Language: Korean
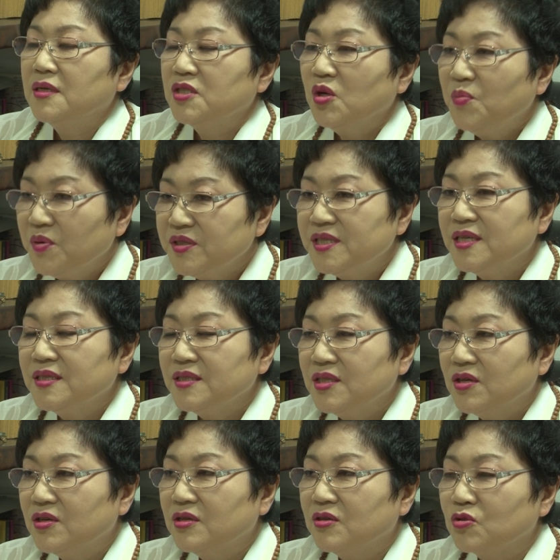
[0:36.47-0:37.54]
첫
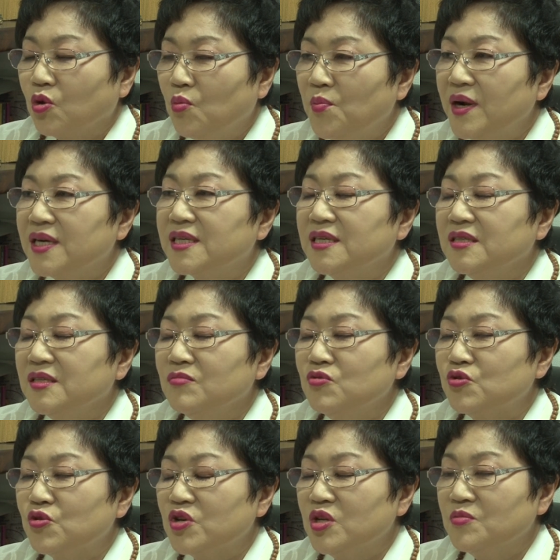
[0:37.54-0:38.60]
번째는요, 돈 밝히는
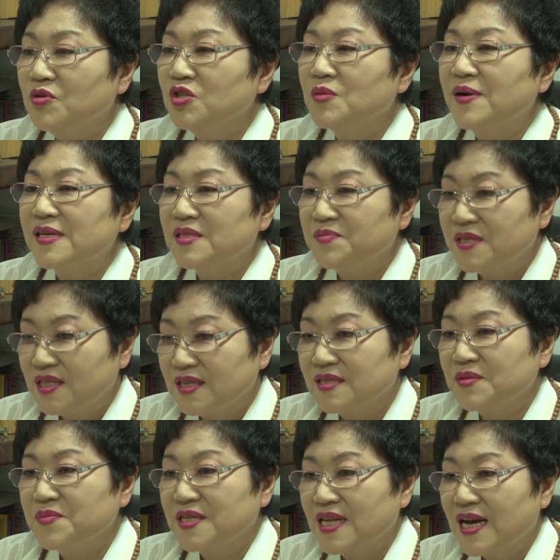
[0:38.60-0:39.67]
무속인 먼저
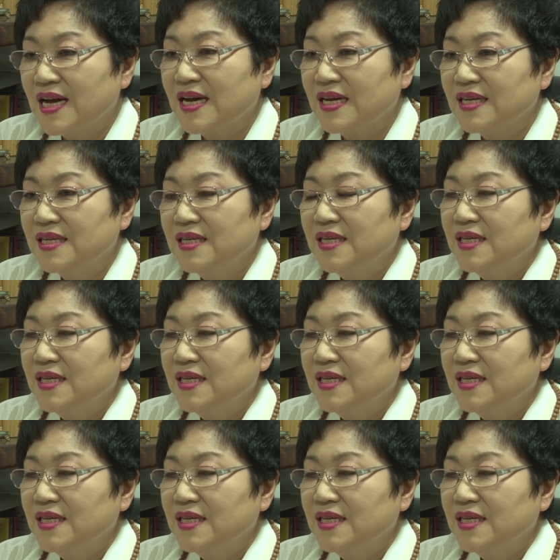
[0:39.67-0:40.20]
말씀드리겠습니다.